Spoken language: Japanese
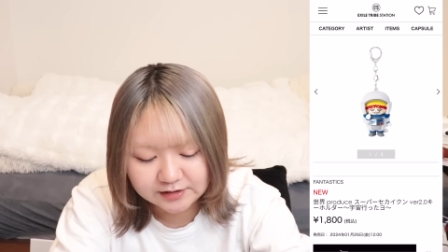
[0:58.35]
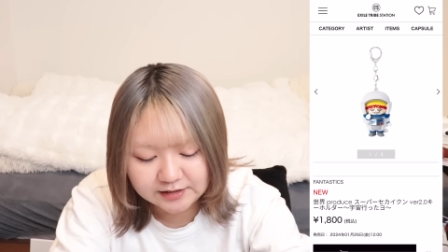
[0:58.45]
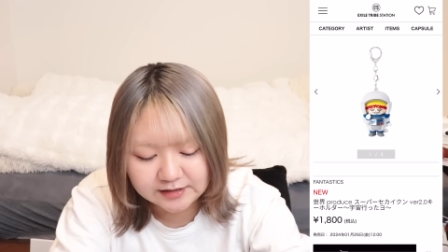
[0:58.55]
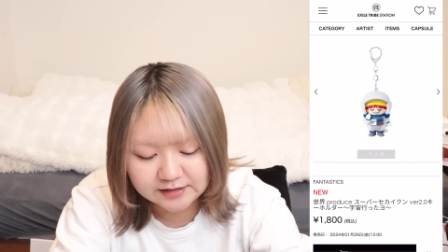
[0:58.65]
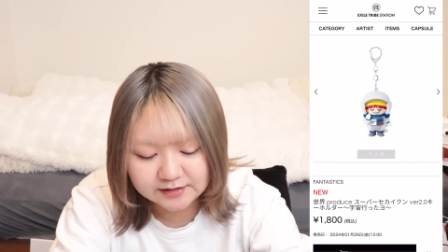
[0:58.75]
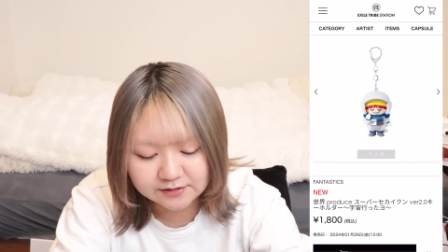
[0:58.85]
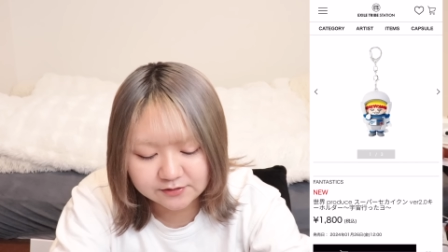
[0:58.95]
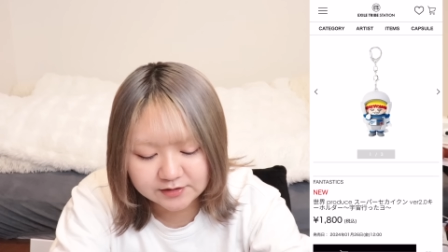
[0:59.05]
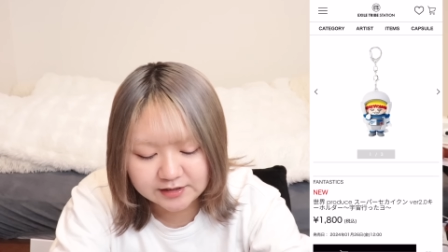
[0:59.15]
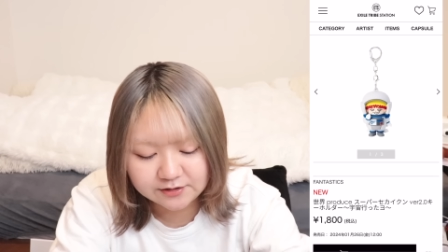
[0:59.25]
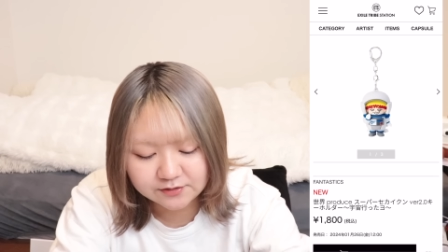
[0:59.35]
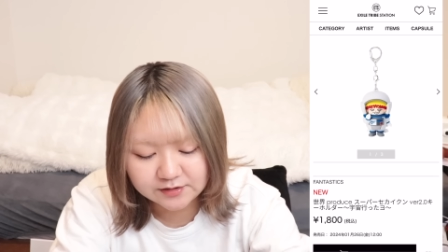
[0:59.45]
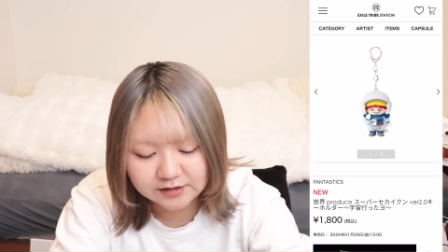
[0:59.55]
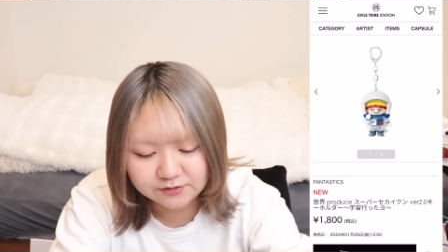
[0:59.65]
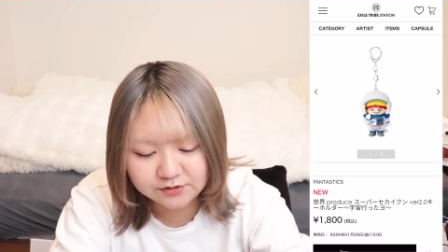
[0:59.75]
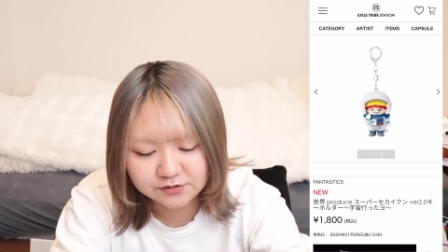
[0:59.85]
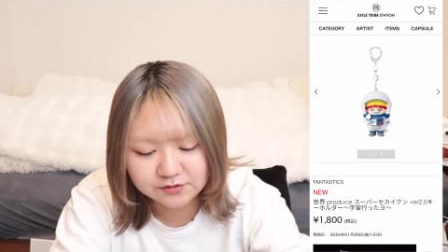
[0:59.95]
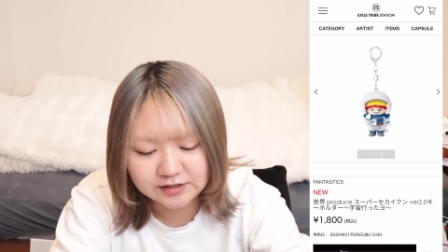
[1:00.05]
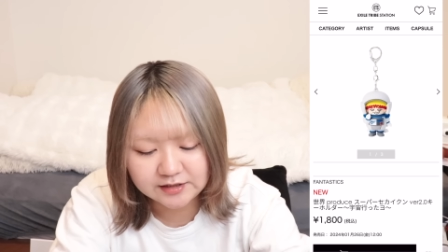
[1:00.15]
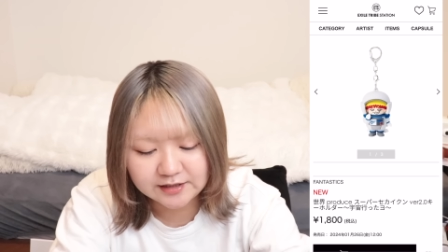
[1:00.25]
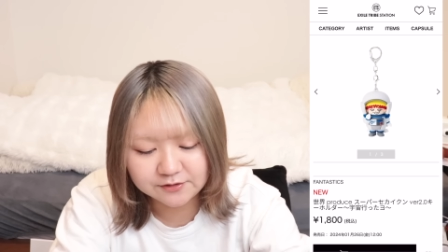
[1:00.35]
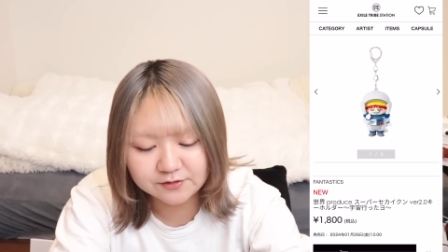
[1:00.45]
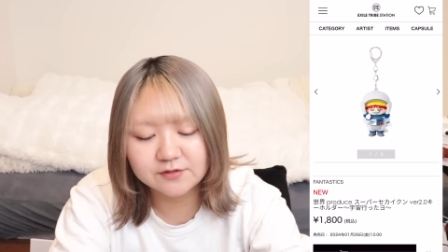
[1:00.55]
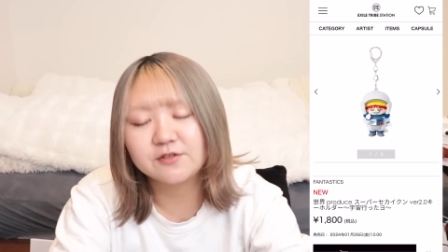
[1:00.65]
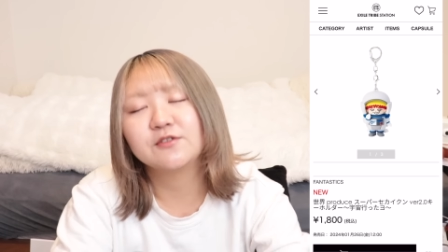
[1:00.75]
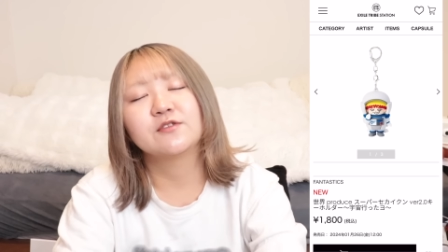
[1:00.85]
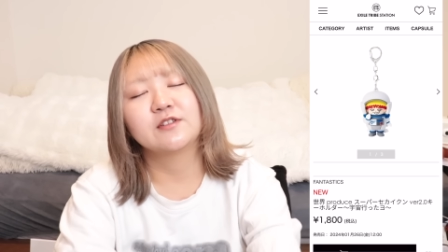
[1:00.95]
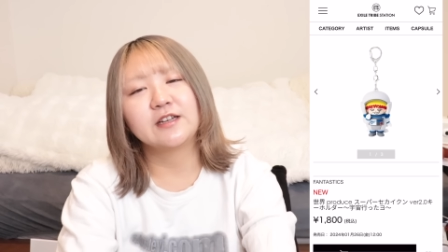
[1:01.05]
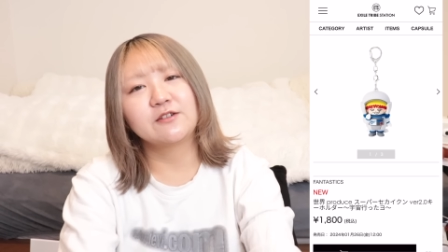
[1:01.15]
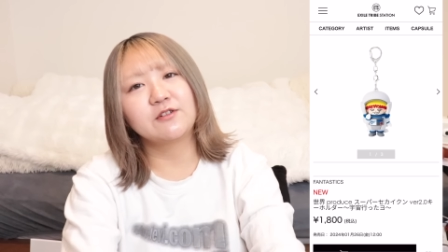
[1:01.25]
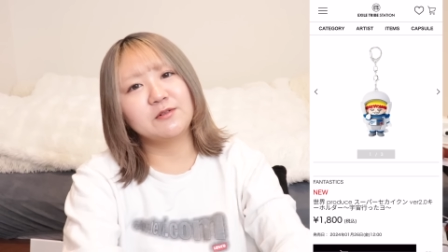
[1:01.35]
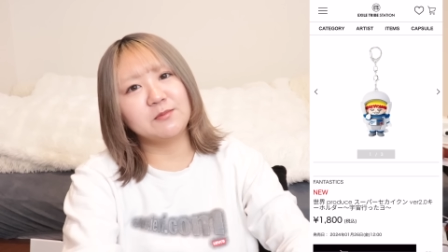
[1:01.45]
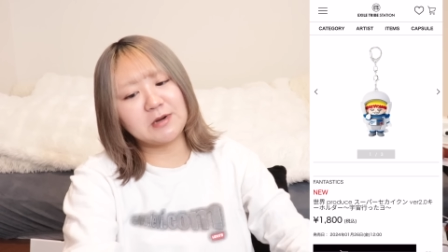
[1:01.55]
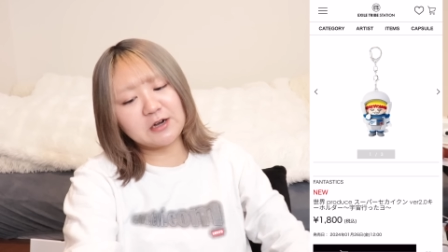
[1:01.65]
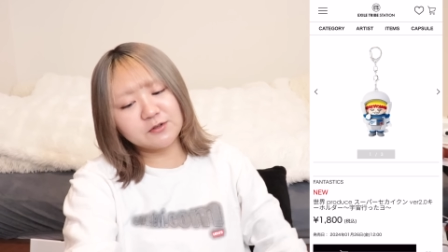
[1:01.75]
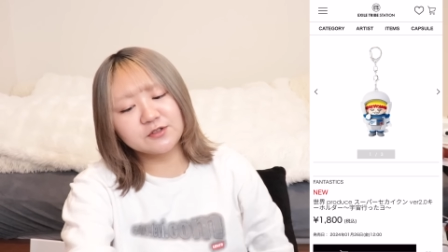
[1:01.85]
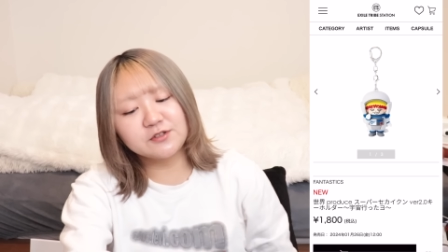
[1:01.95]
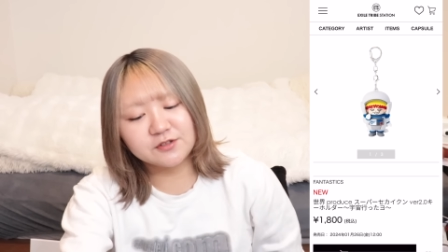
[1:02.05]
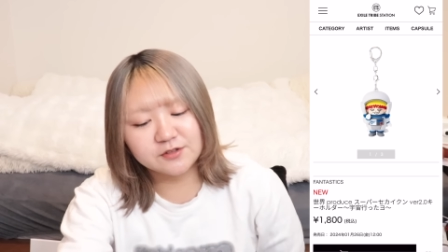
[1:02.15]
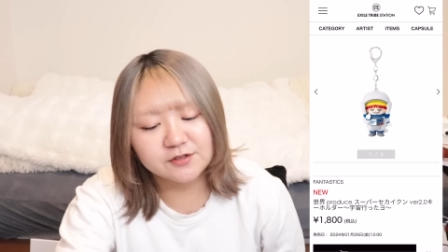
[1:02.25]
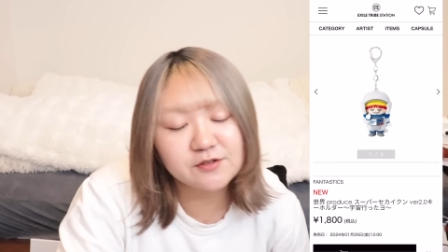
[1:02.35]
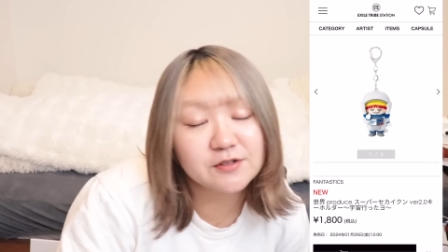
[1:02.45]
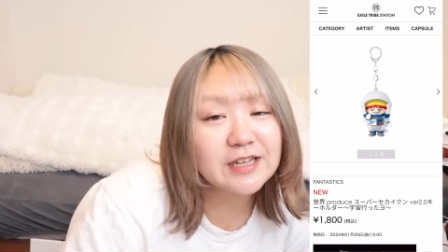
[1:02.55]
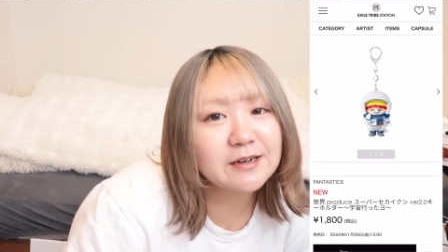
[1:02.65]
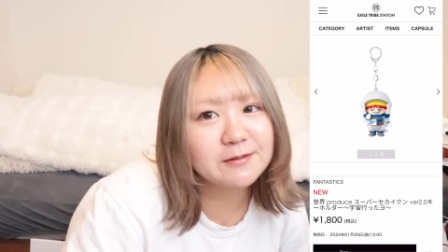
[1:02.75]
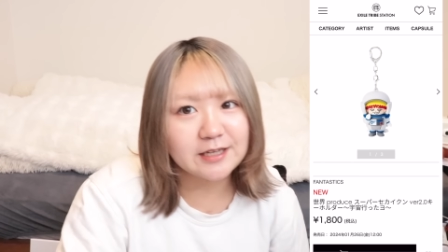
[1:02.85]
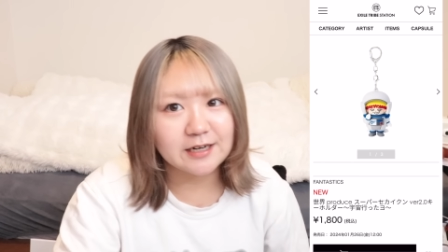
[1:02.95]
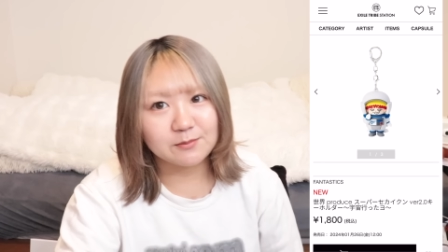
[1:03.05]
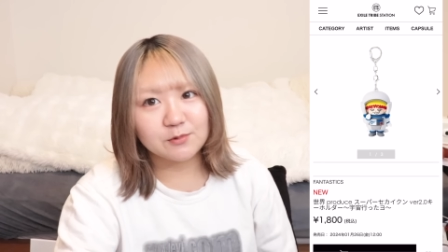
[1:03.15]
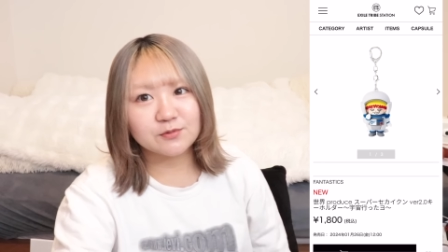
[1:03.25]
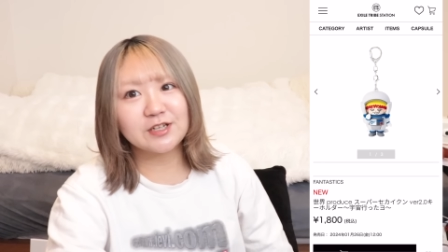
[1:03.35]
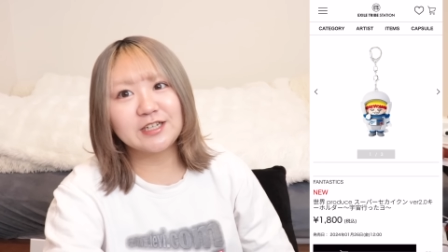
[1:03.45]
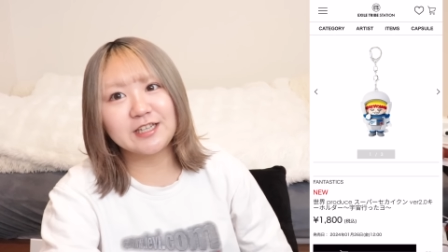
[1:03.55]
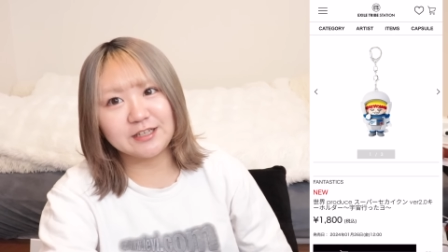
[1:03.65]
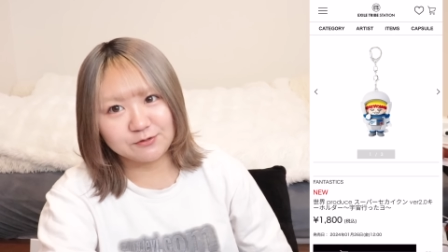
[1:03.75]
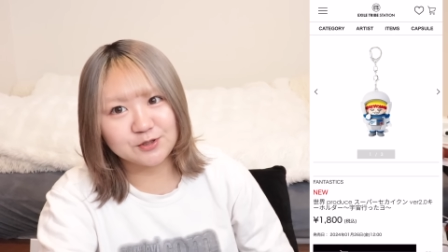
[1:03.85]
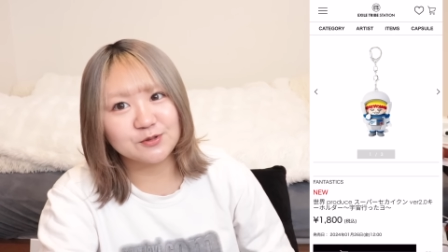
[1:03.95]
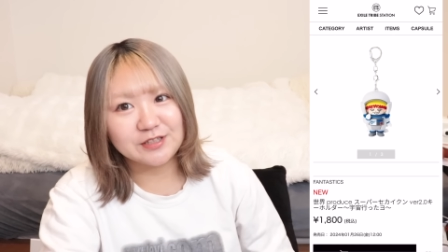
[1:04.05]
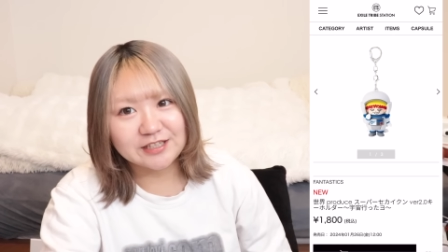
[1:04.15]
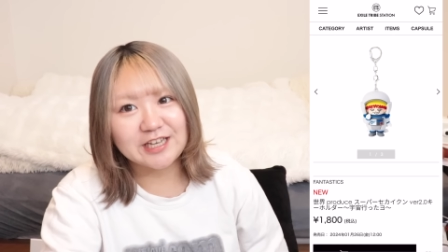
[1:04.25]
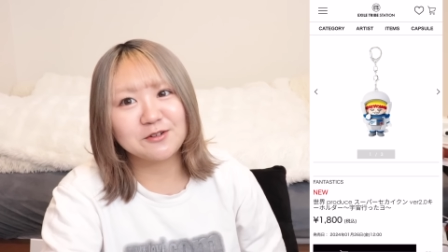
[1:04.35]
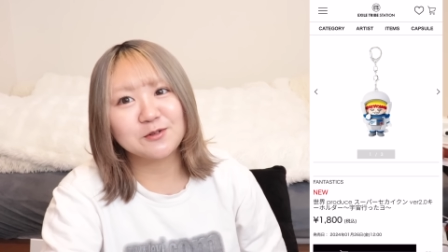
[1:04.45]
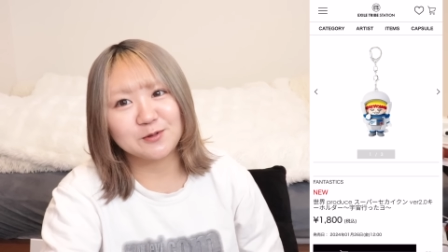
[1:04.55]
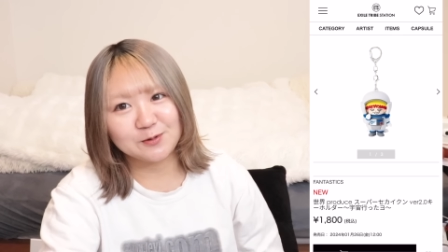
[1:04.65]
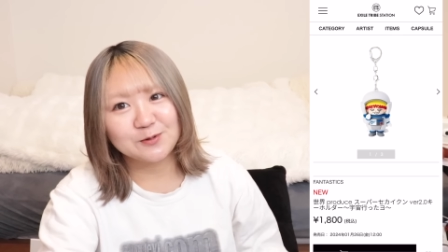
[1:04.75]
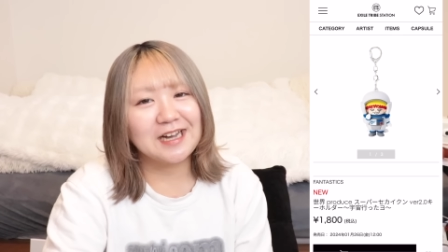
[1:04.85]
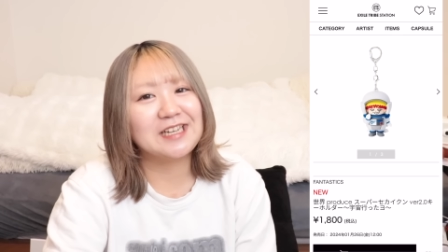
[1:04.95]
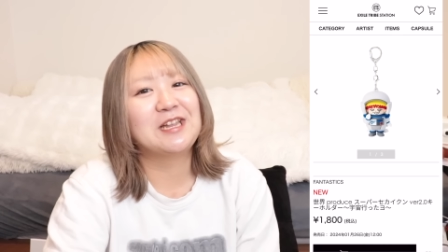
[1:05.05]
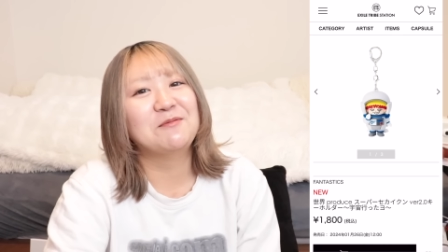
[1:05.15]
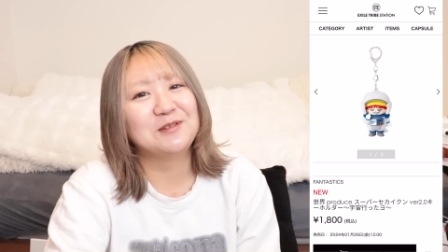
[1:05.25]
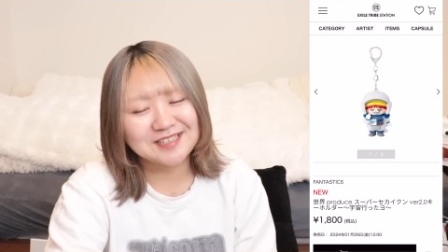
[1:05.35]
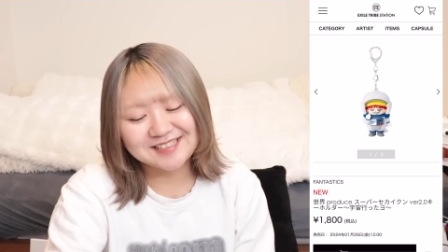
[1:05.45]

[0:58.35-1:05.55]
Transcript: 2.0キーホルダー宇宙行ったよということで、これは誠くんと並べたらもう二人で宇宙に行けるというアイテムで